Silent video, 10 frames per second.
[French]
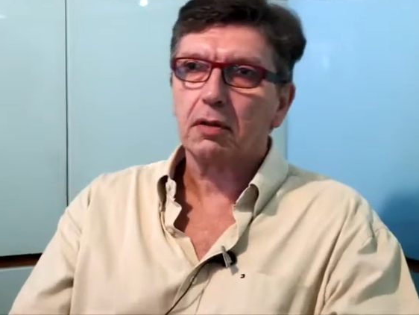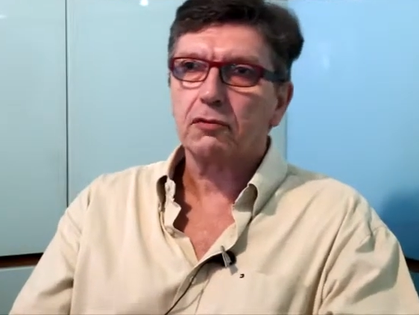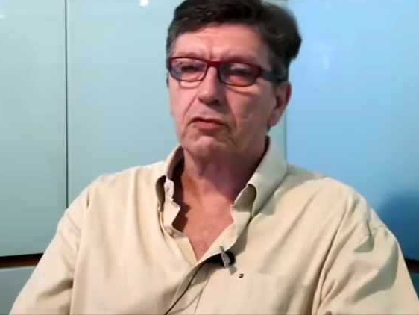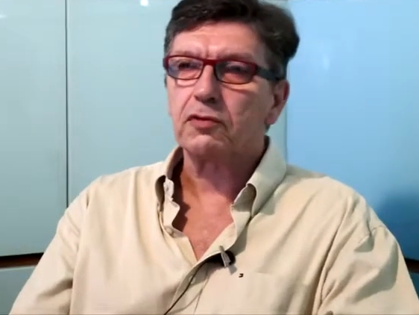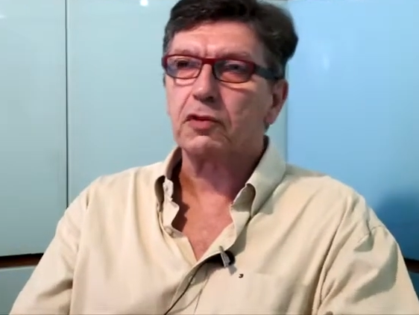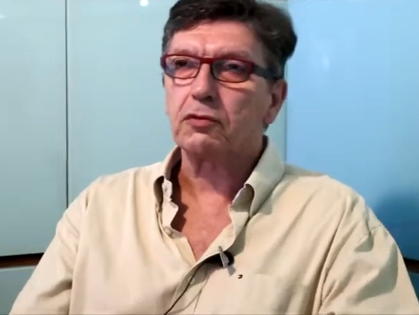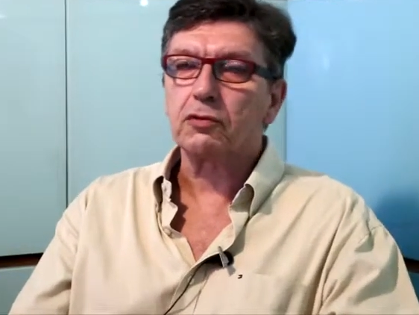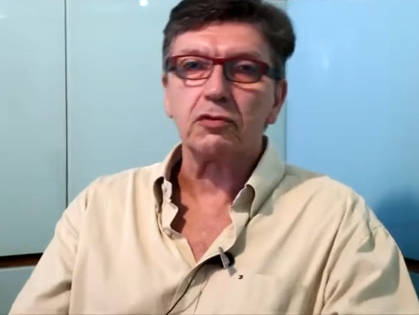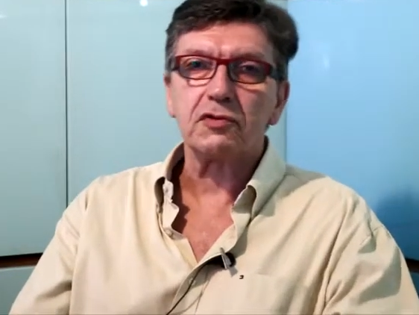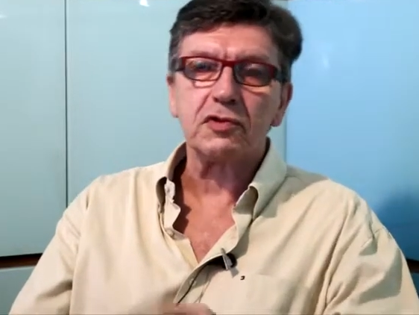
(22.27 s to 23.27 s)

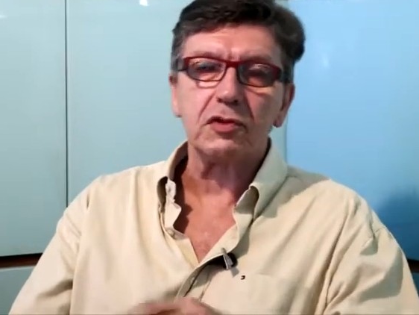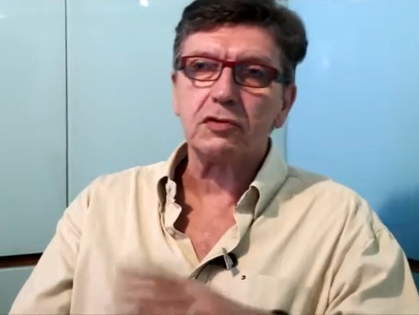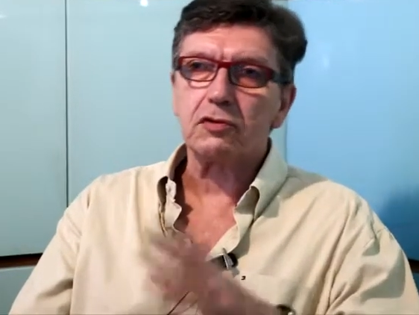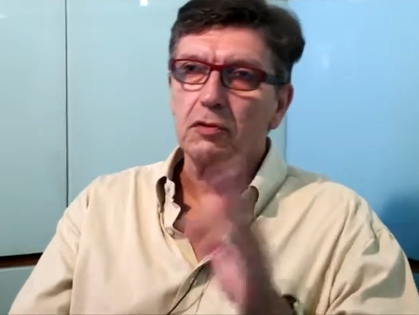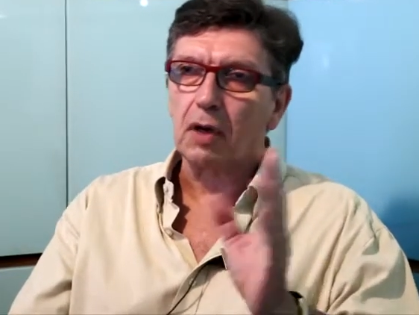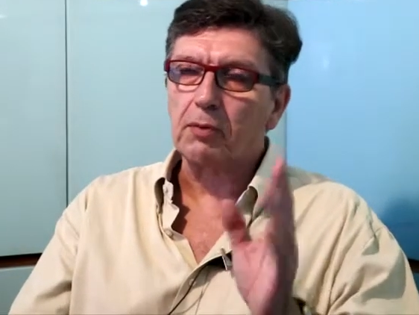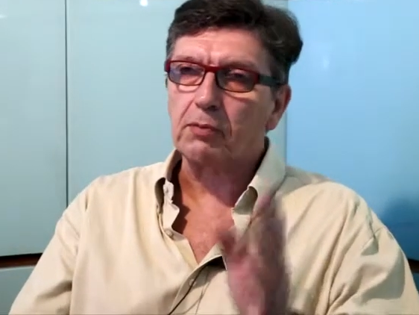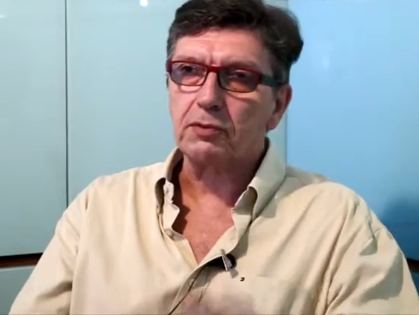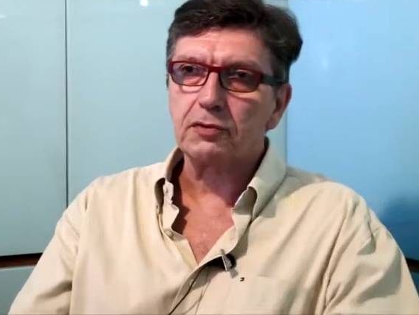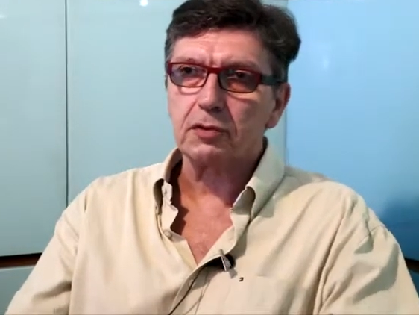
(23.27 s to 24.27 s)
66, un peu
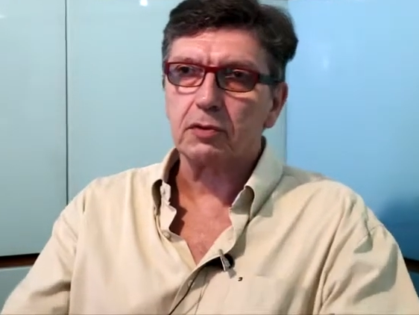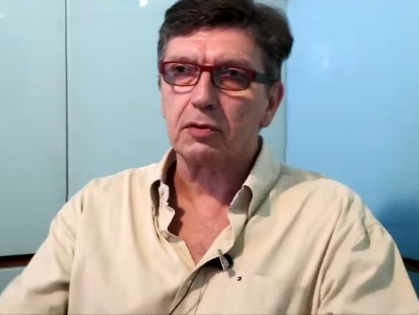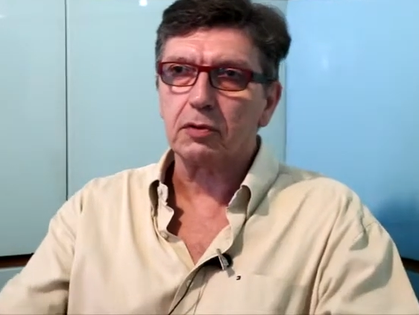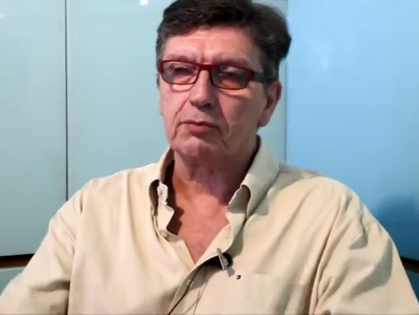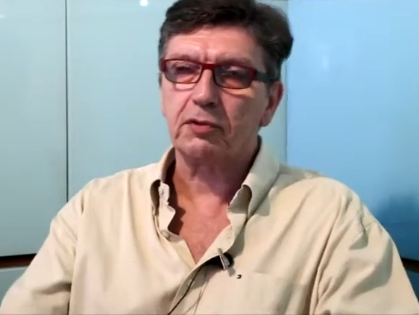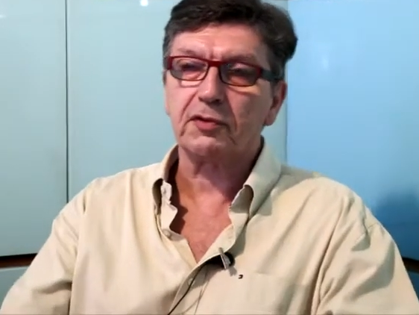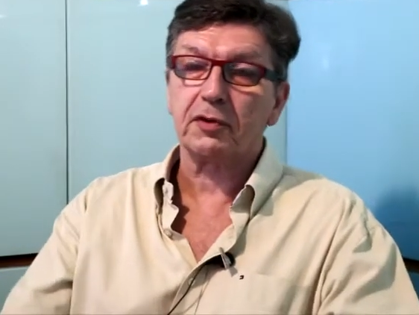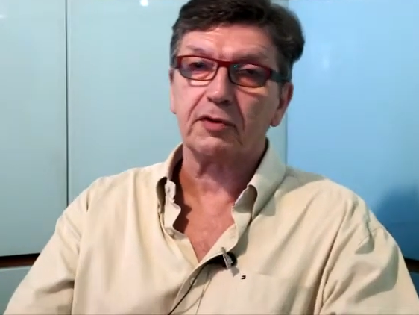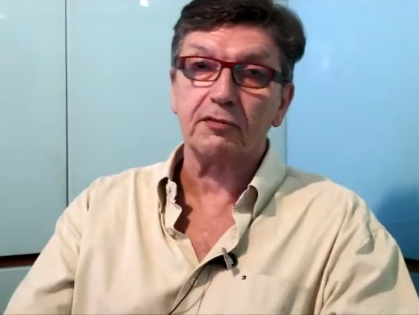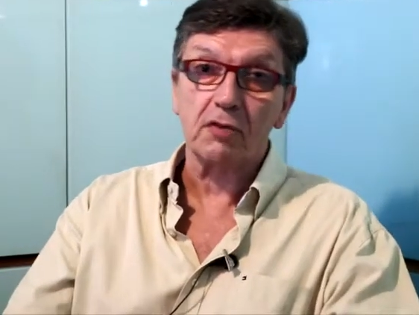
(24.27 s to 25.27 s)
plus,
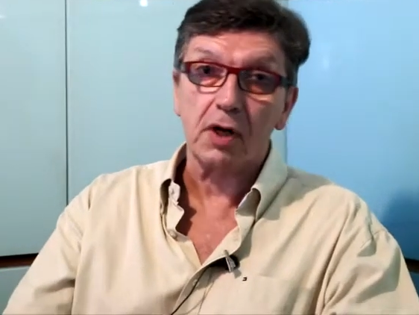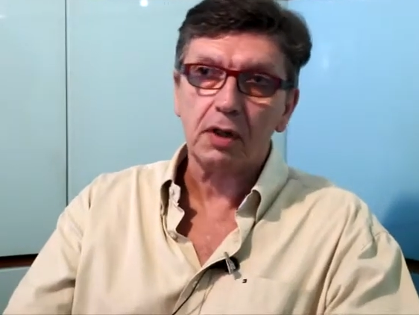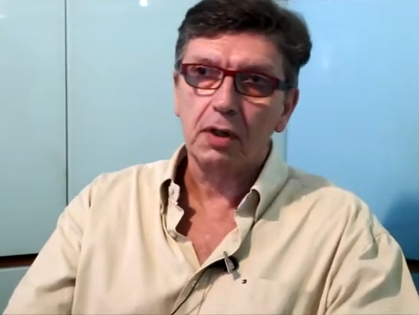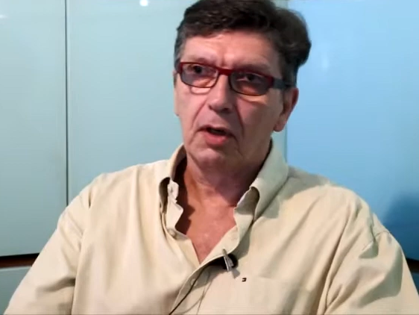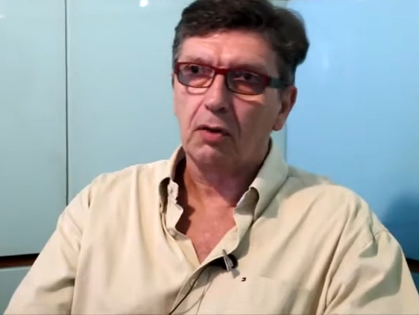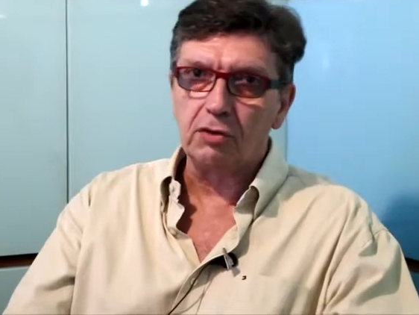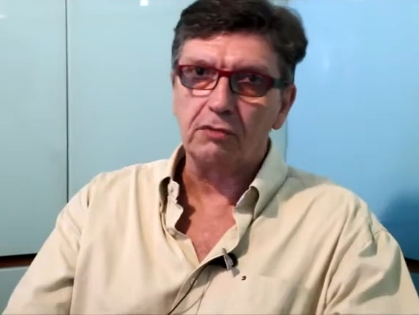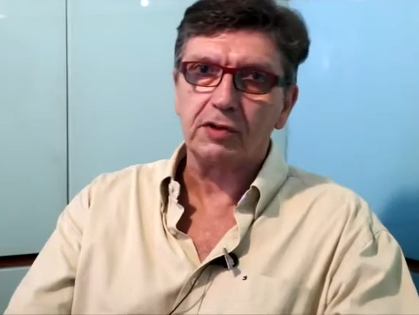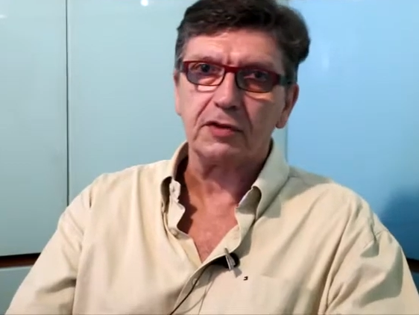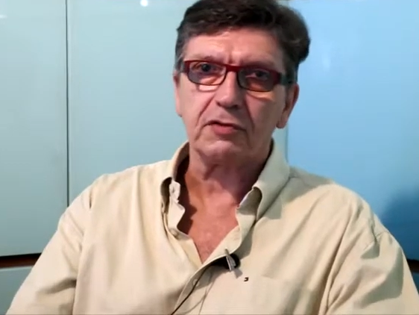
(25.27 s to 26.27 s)
des voix au
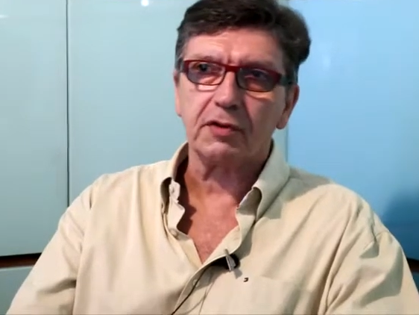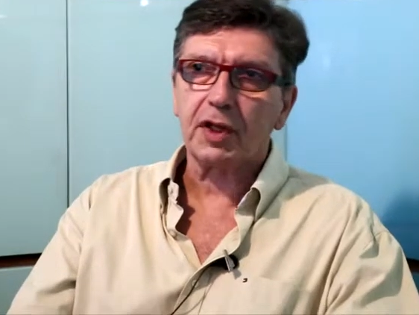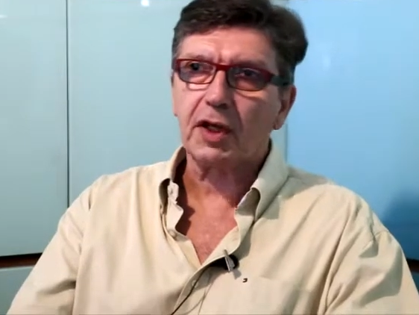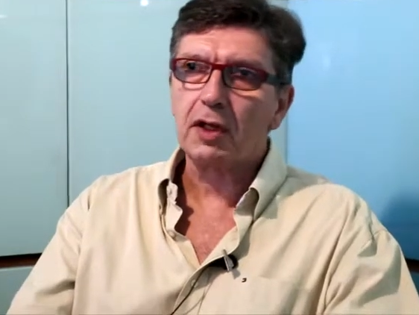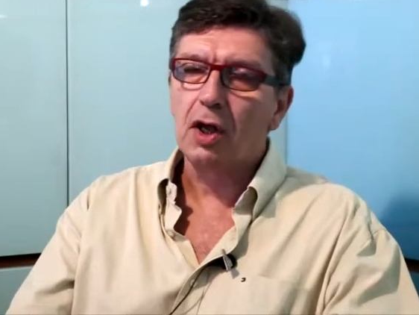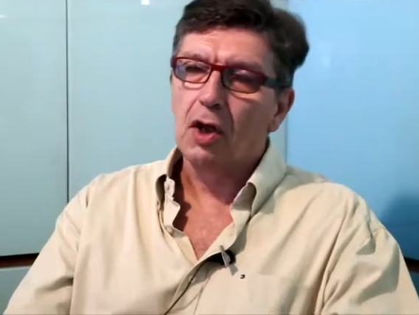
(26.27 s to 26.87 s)
niveau national,